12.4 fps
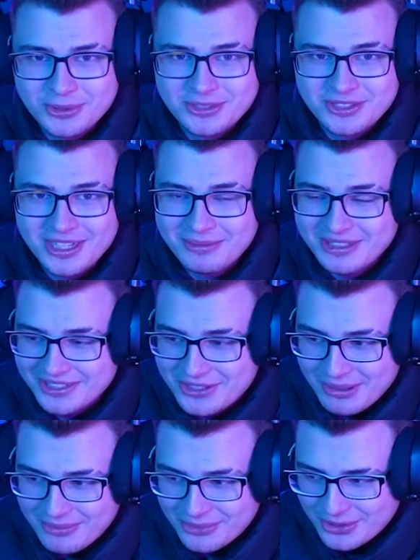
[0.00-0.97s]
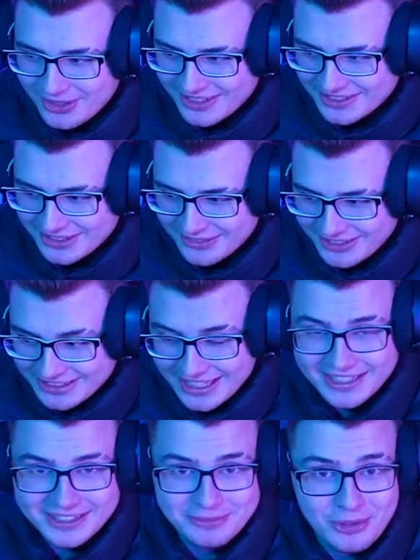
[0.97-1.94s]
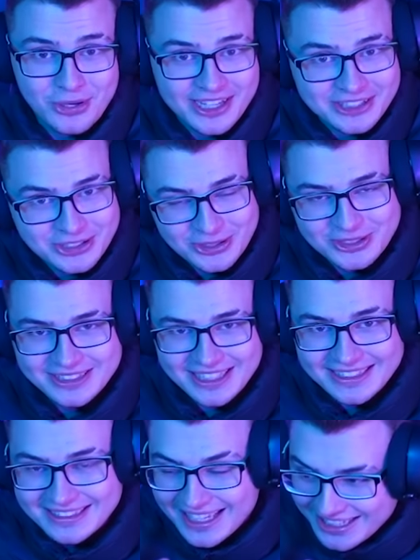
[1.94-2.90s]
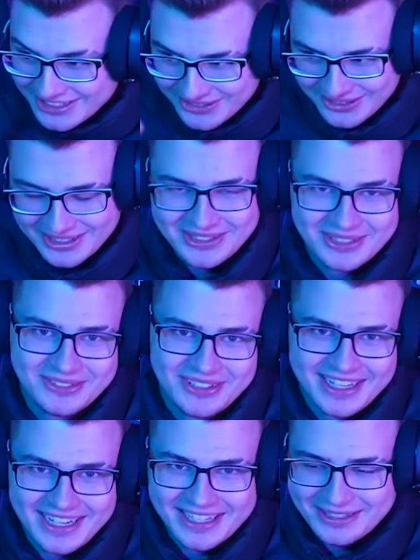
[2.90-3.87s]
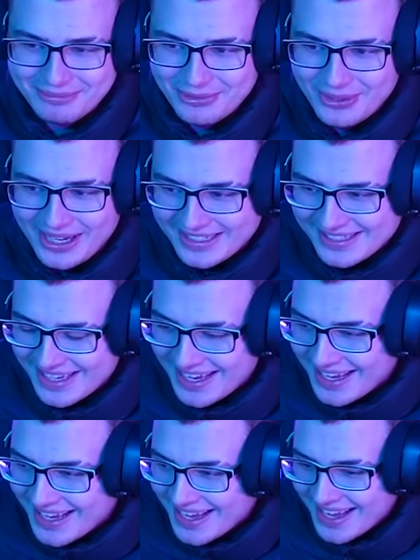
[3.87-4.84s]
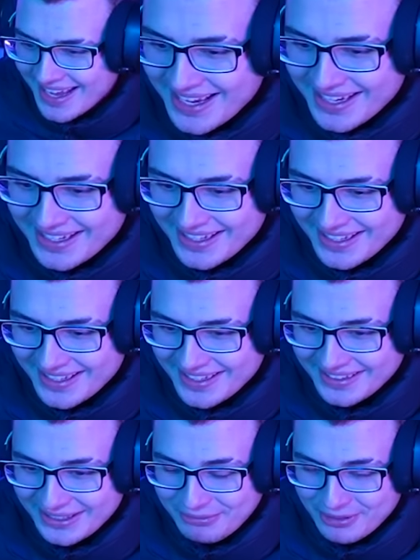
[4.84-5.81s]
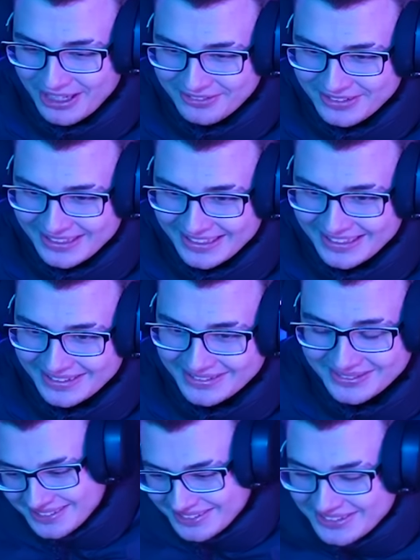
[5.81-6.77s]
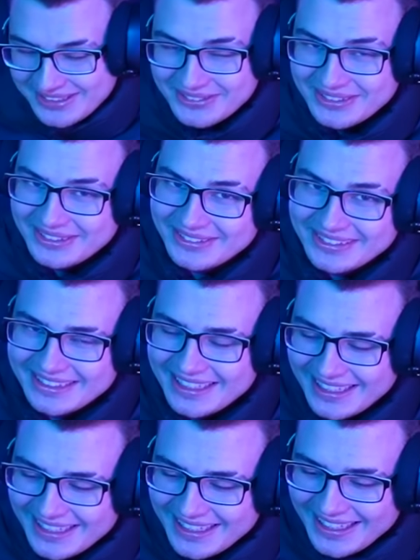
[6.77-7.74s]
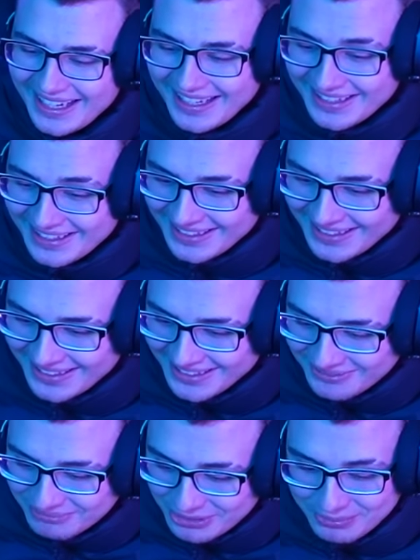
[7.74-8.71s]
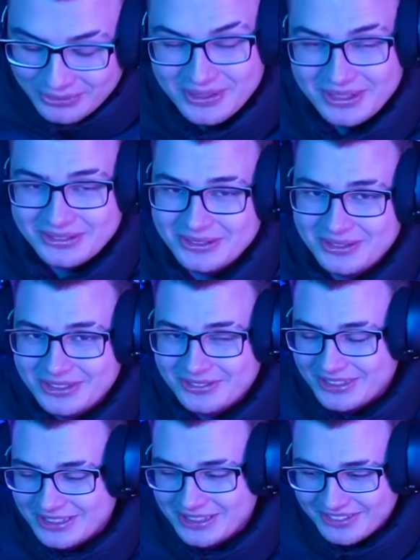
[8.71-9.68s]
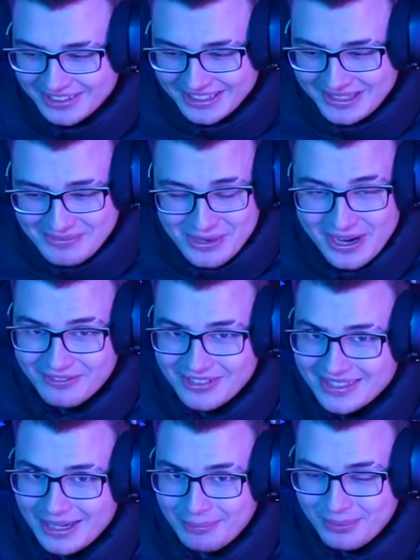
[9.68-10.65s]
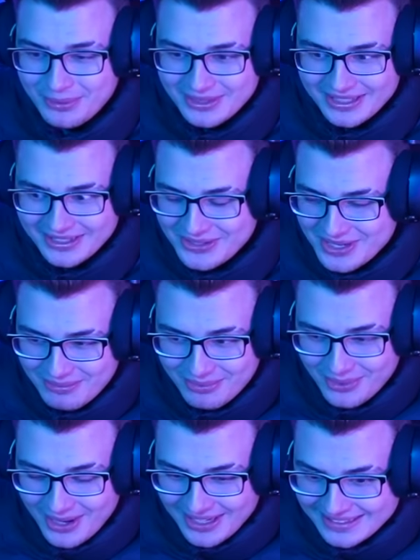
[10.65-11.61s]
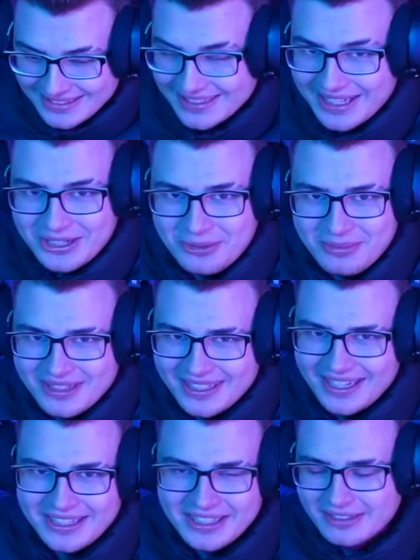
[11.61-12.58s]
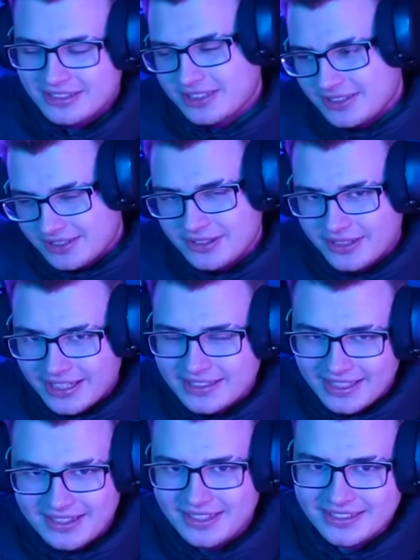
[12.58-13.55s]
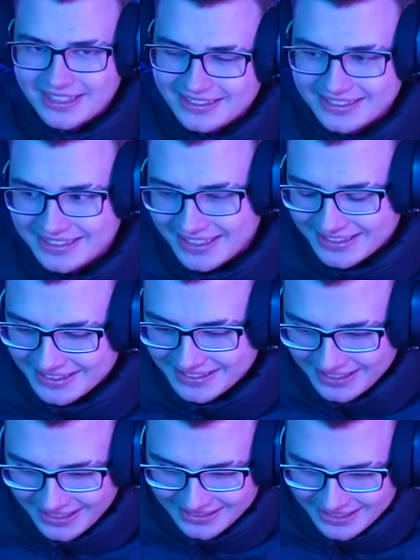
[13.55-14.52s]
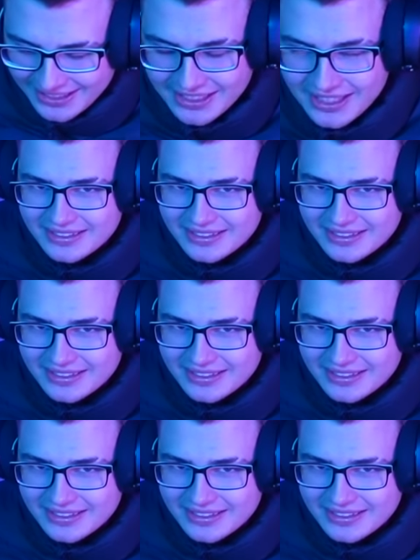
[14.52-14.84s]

urodzinami zacząłem już kolekcjonować karty. Moja siostra też kolekcjonowała karty piłkarskie i naprawdę zobaczymy, co będzie dalej, ale przypominam sobie, że właśnie wtedy moja wiedza o piłce nożnej była znakomita. W sensie, no jak na te czasy, jak na te lata,